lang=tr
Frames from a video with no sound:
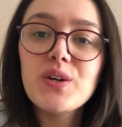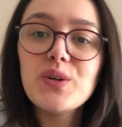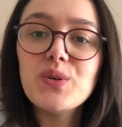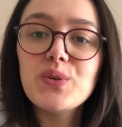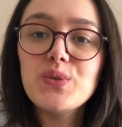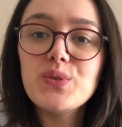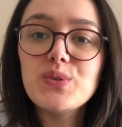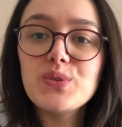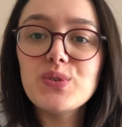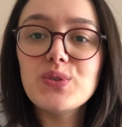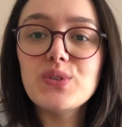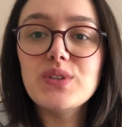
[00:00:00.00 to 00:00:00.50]

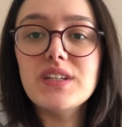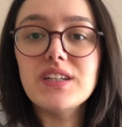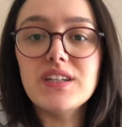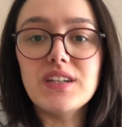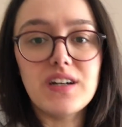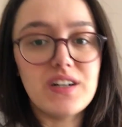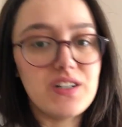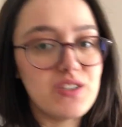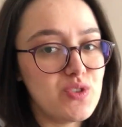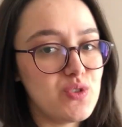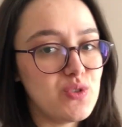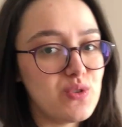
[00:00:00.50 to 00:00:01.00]
Ürünleri
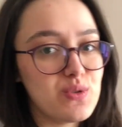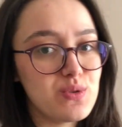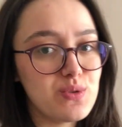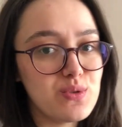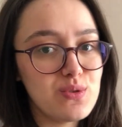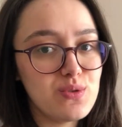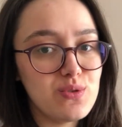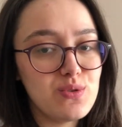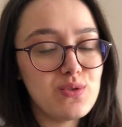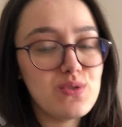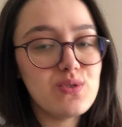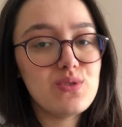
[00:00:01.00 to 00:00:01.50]

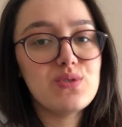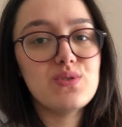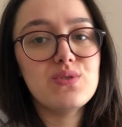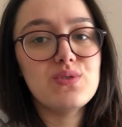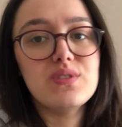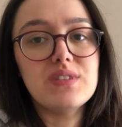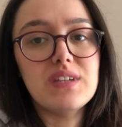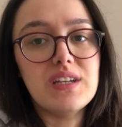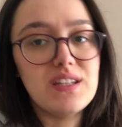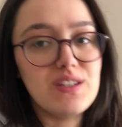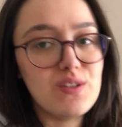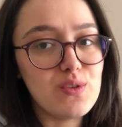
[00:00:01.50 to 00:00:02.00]
açıyorsunuz,
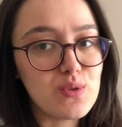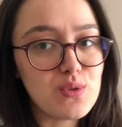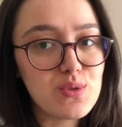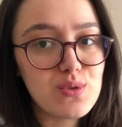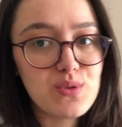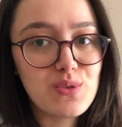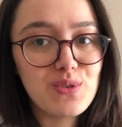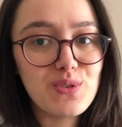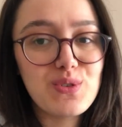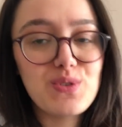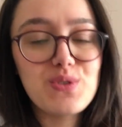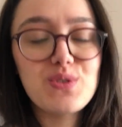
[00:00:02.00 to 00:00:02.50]

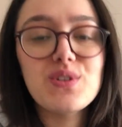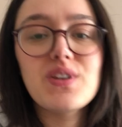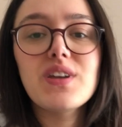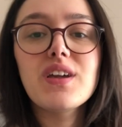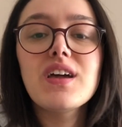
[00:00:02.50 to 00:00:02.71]
deniyorsunuz.